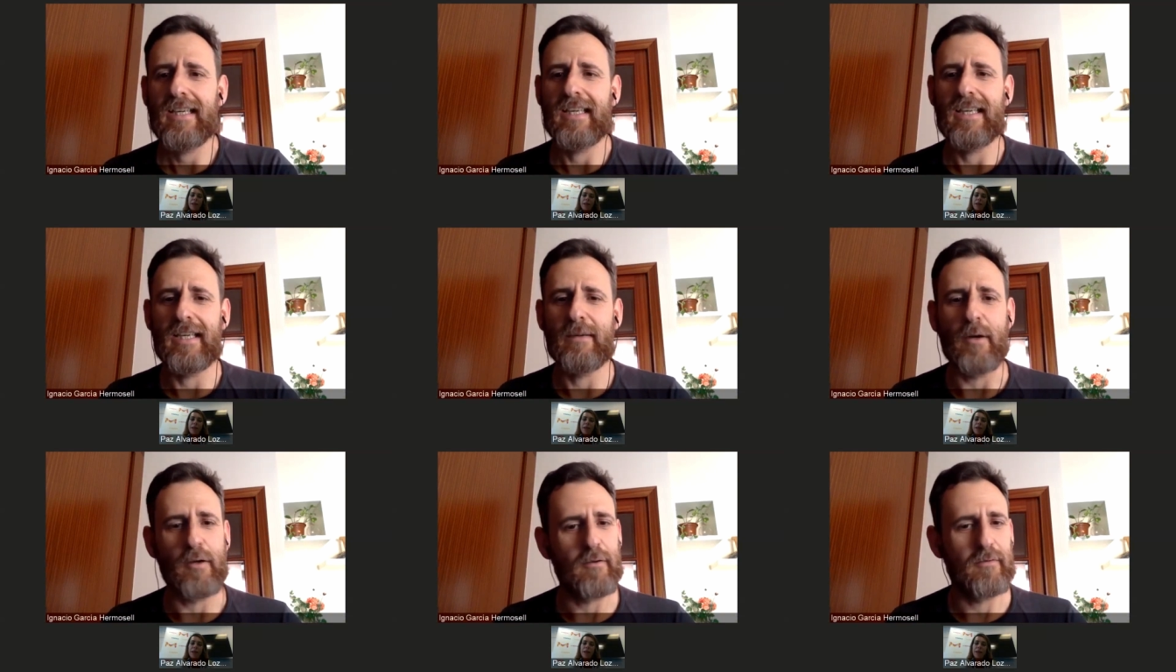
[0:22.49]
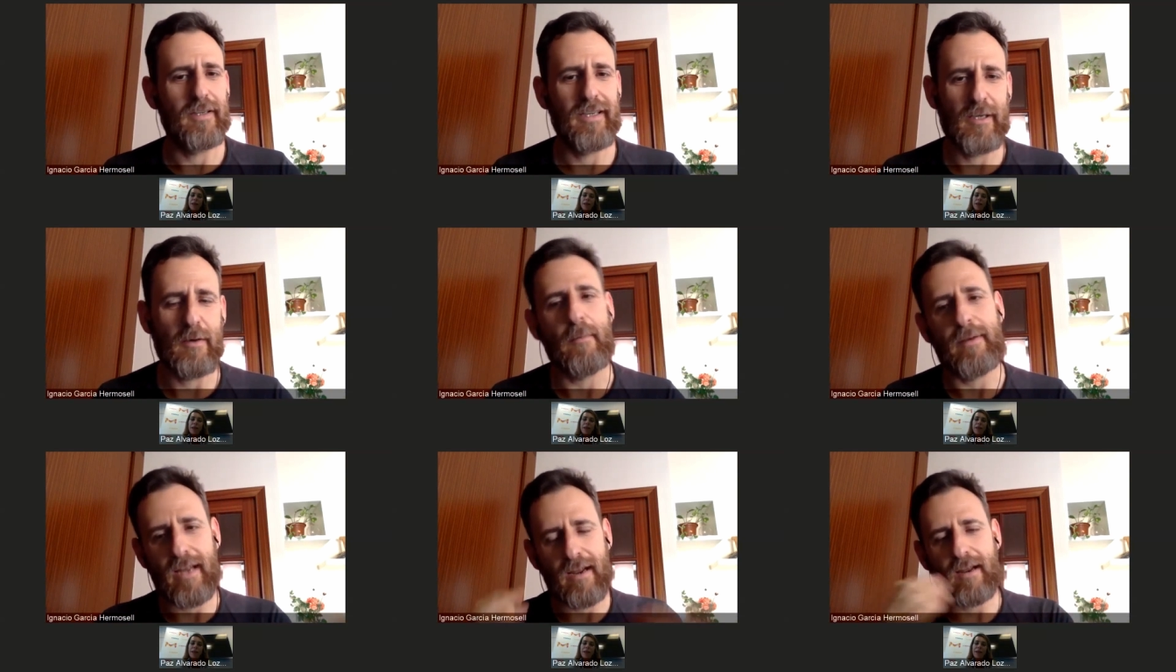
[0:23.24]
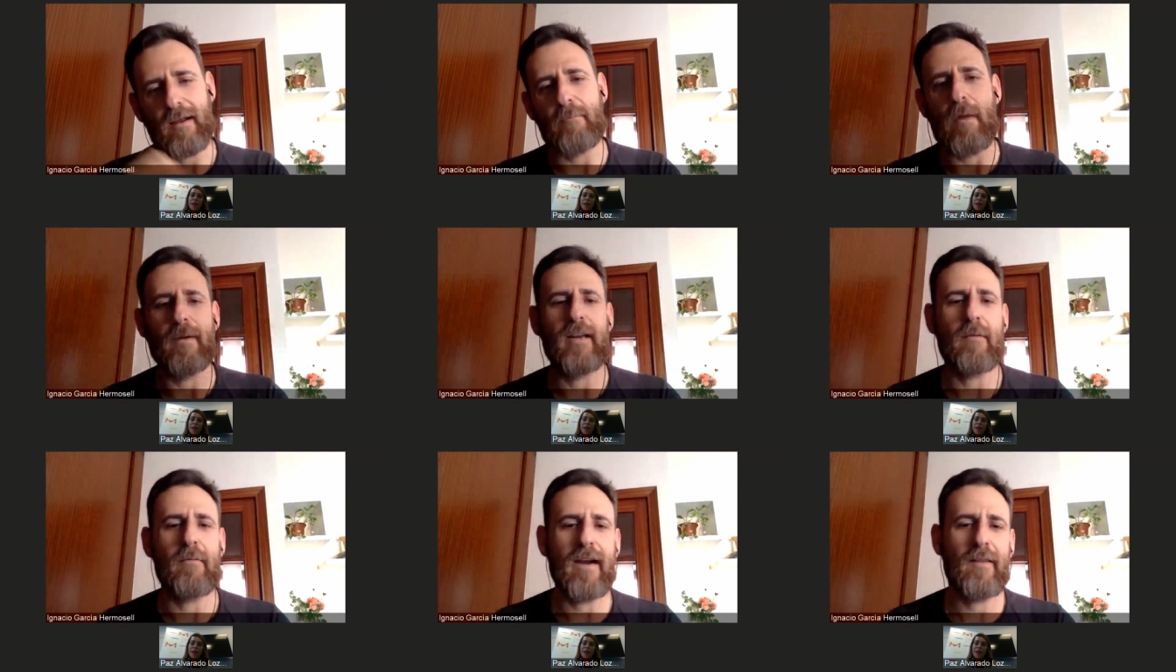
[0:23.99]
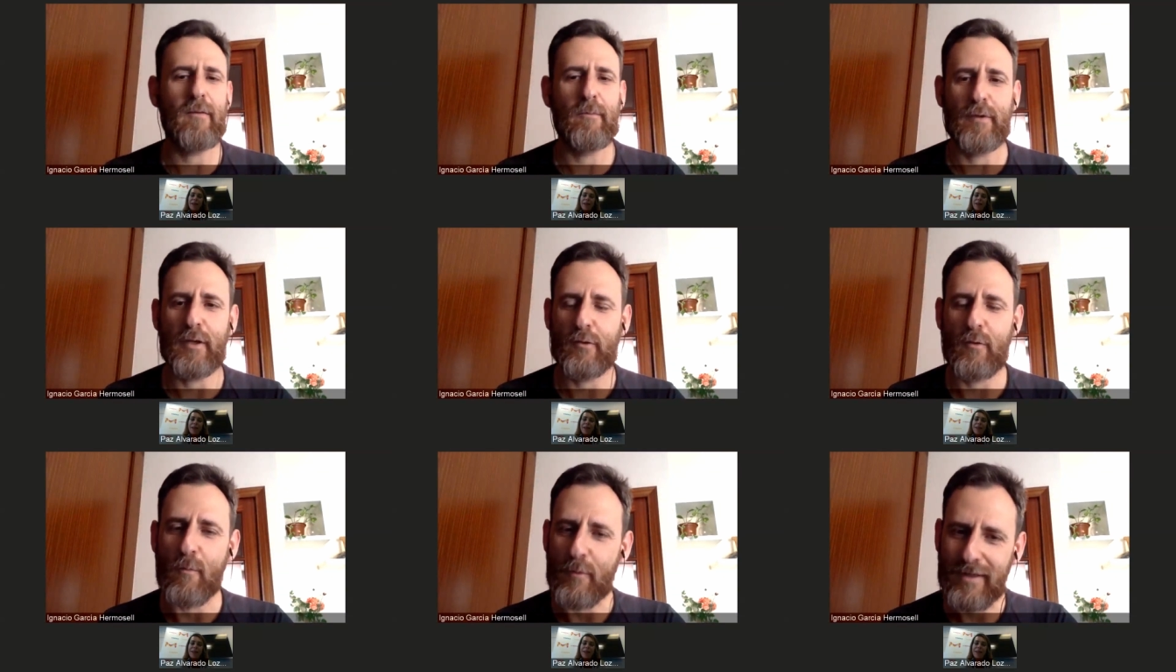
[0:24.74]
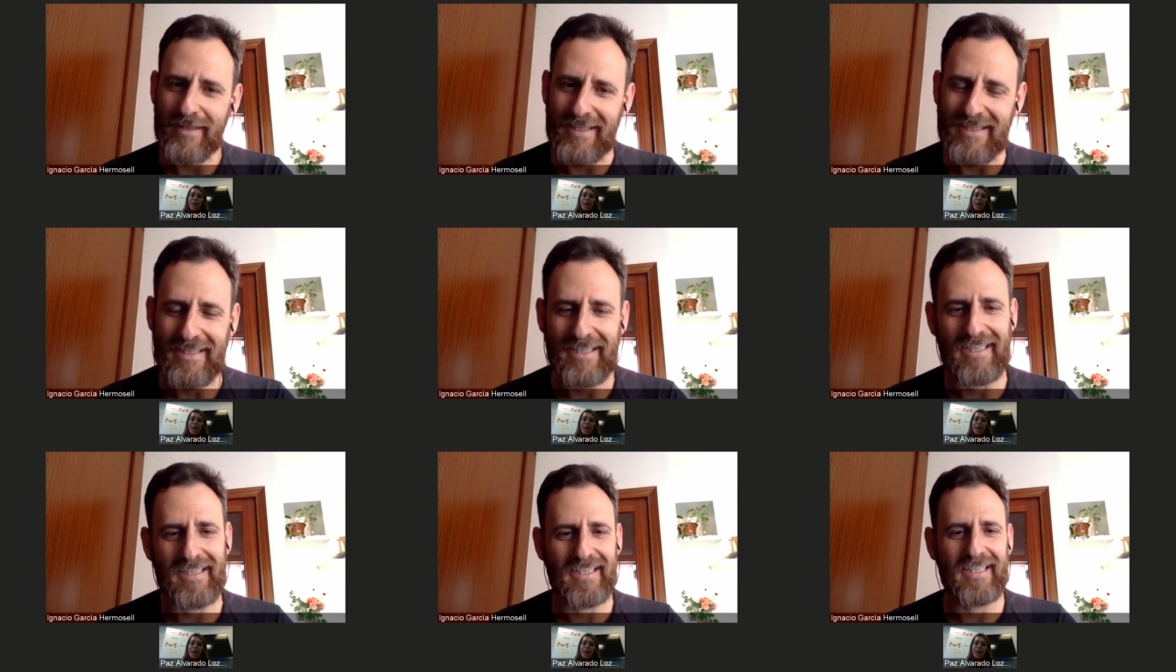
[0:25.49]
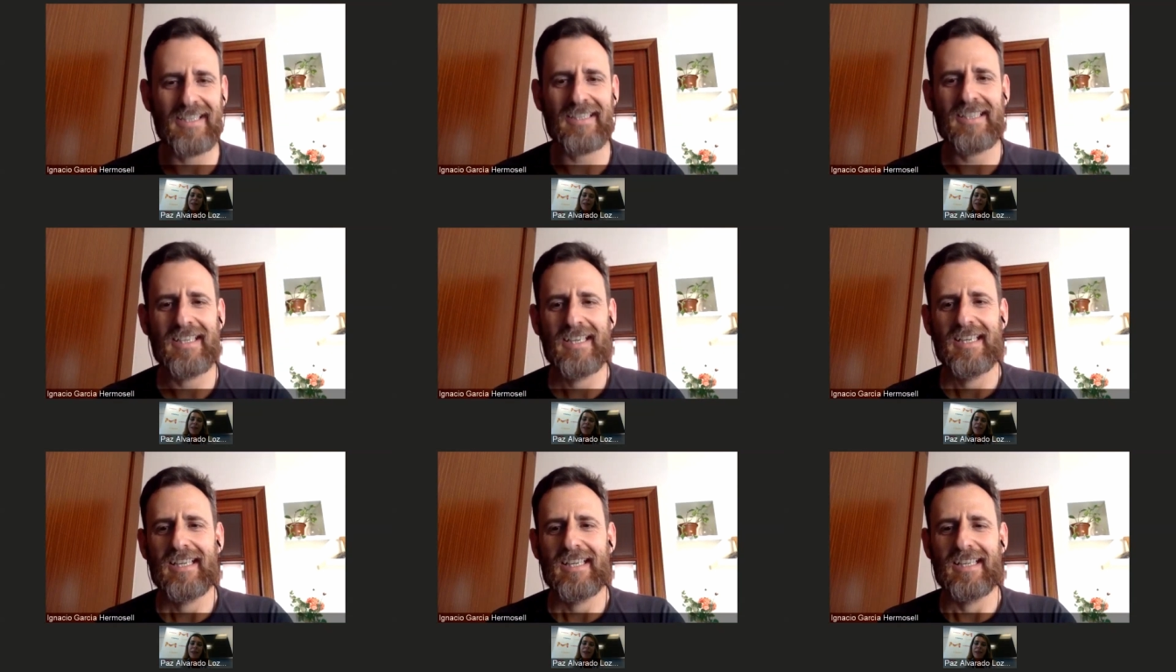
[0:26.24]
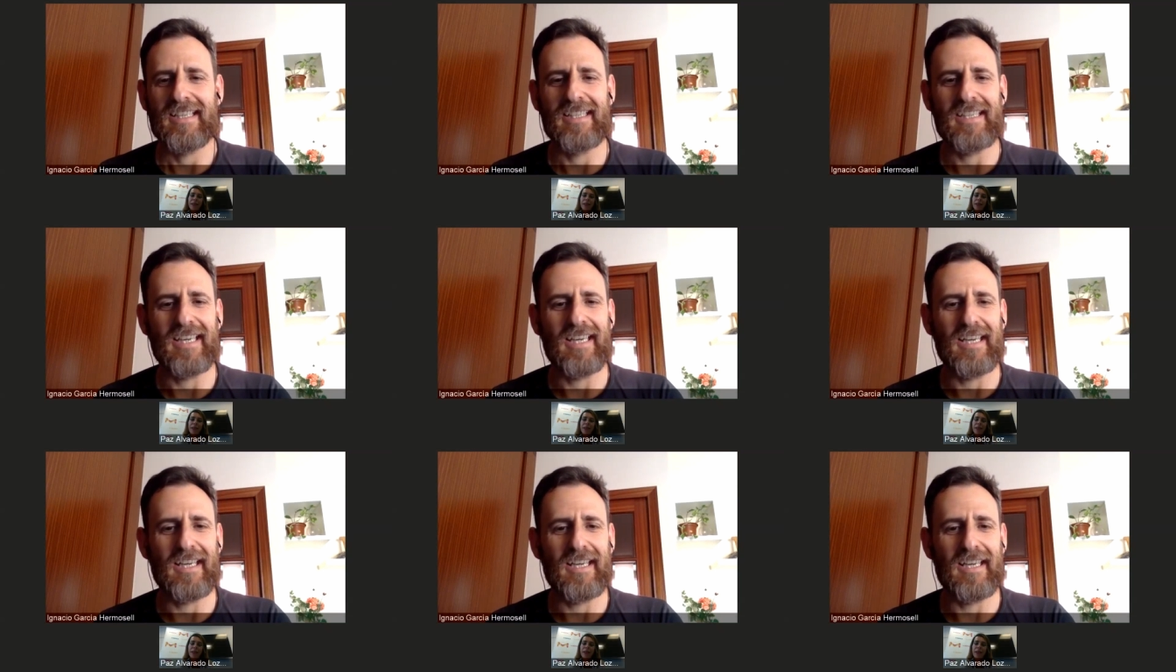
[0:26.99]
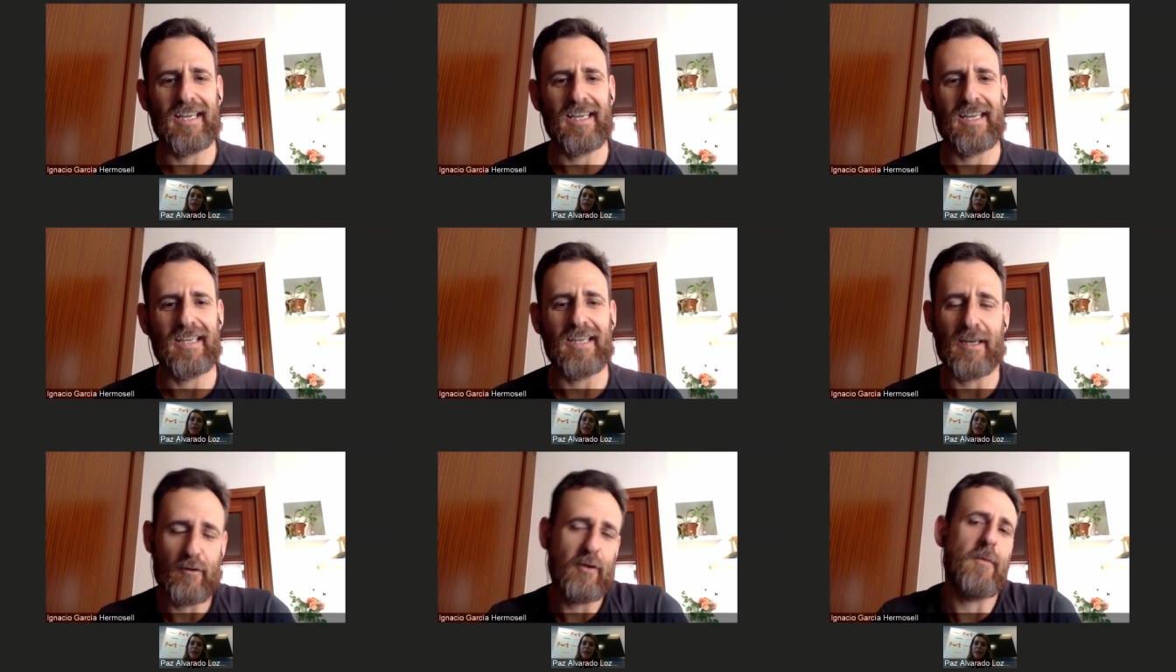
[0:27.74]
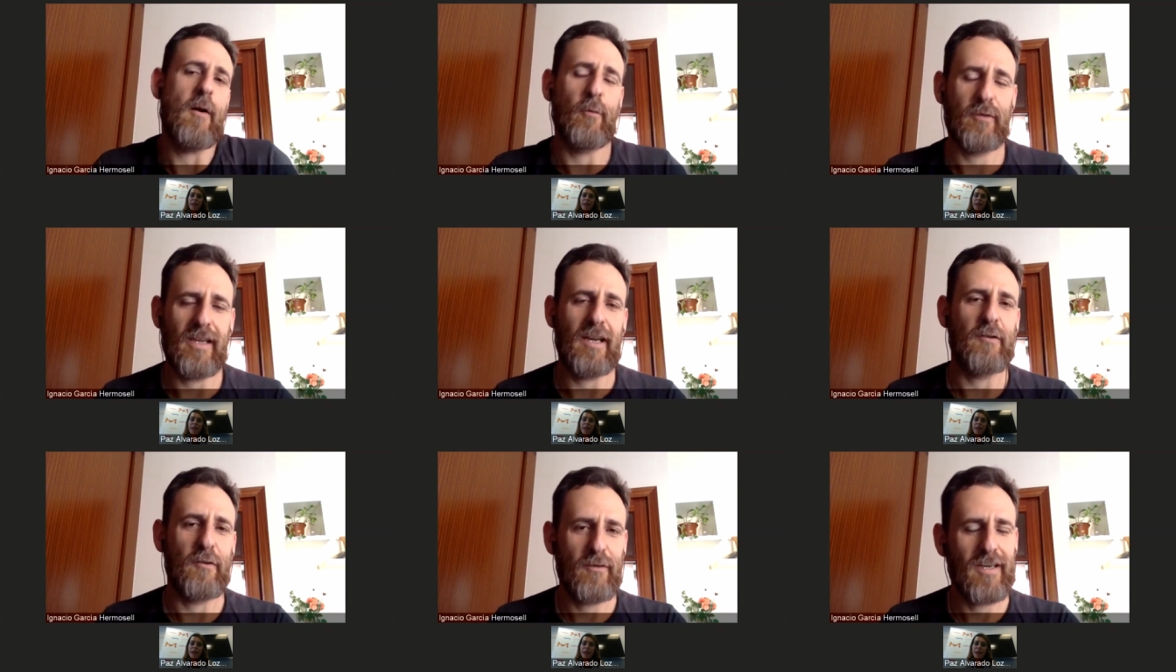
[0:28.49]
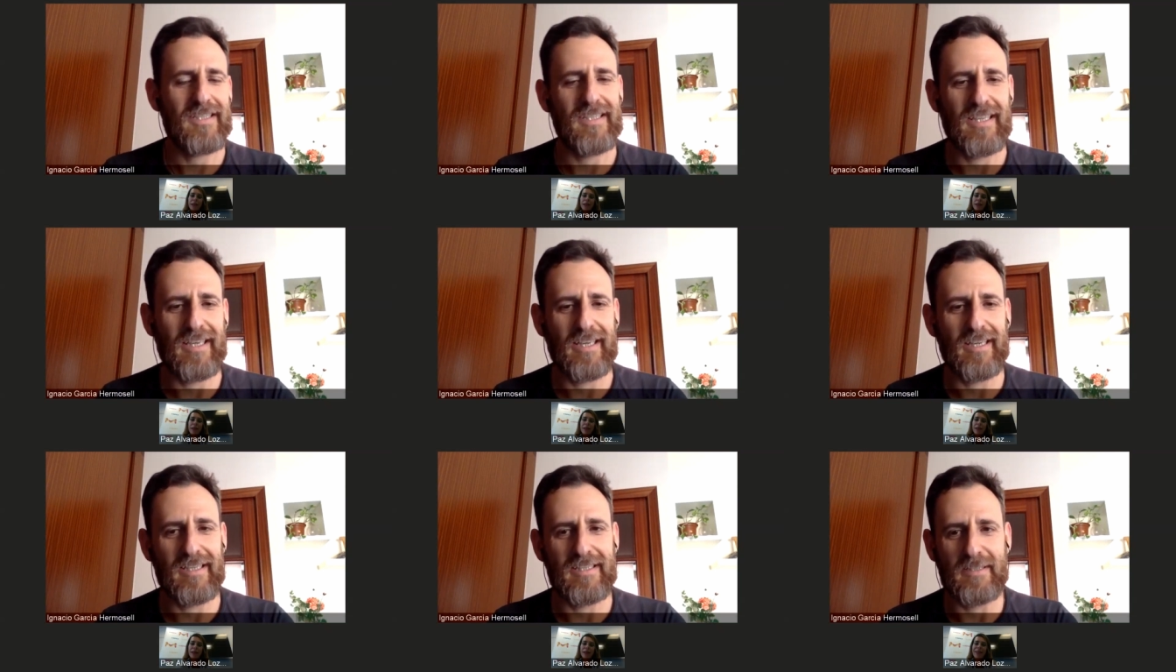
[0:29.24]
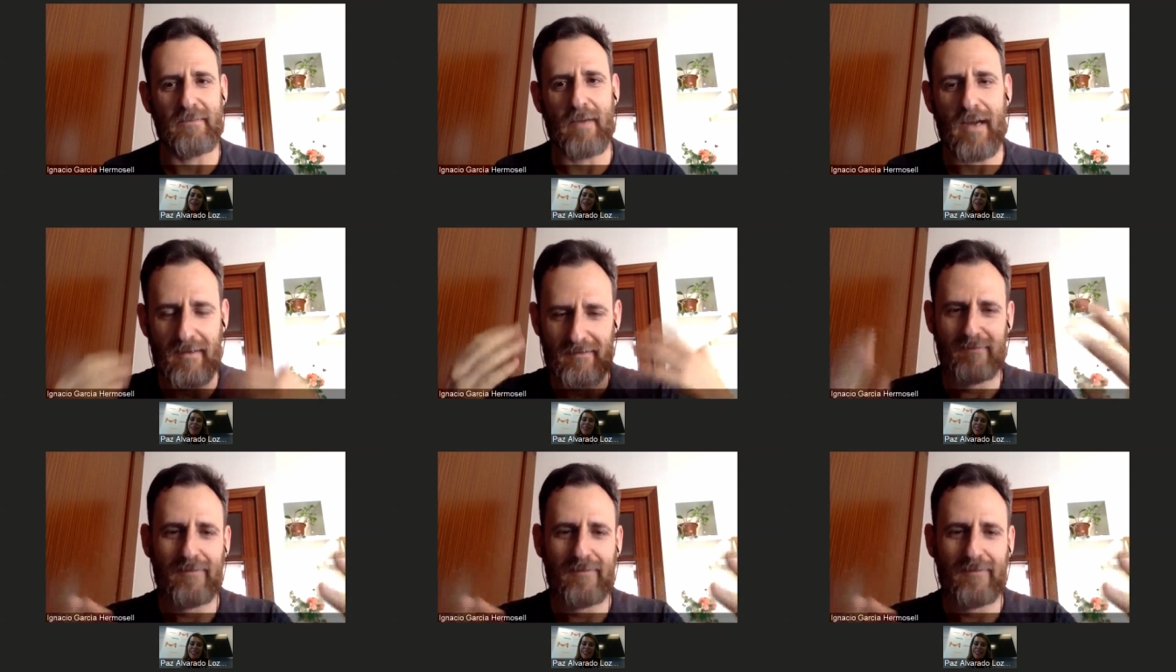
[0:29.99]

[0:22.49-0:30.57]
y bueno, eh, nos va va a venir a hablar de un proyecto muy interesante que tienen y que, creo que os va a gustar a todos. Así que, sin más,